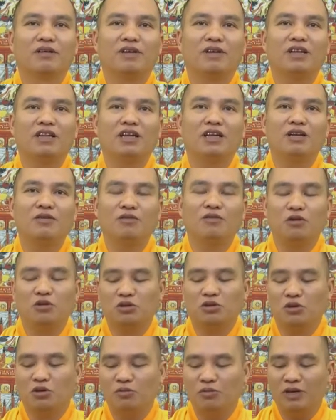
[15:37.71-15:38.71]
phân thân
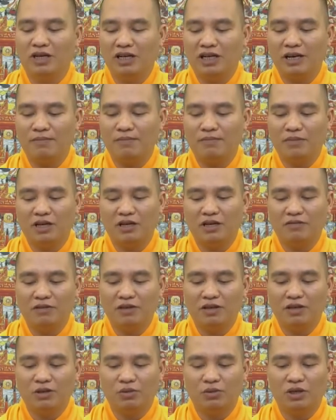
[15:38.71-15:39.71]
vô số biến khắp mười
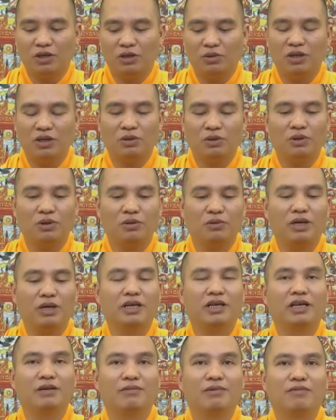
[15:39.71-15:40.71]
phương tùy duyên tùy
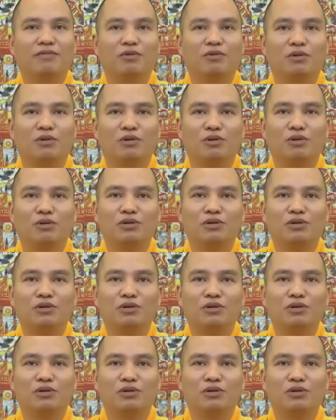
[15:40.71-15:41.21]
nguyện để mà phổ độ